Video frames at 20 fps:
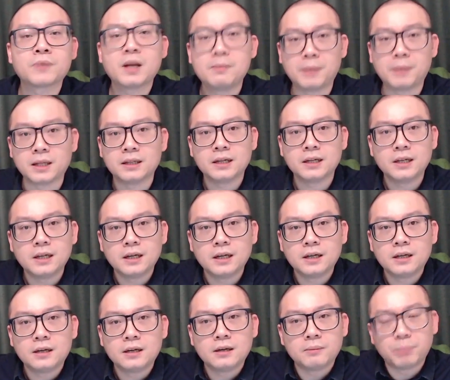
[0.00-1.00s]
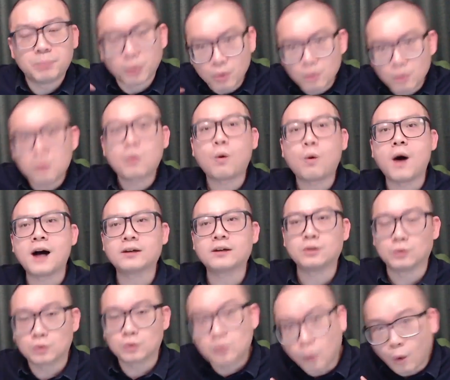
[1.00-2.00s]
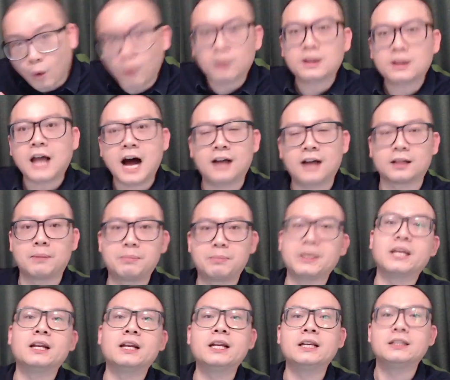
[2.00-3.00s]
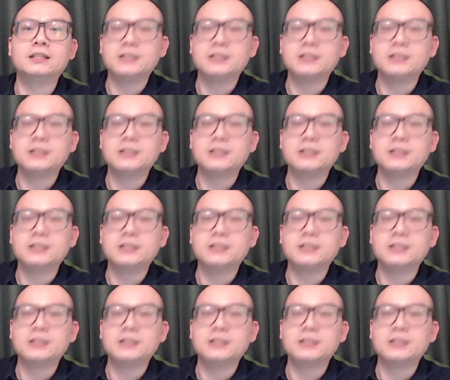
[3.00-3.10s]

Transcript: But 曝光有多大的比例，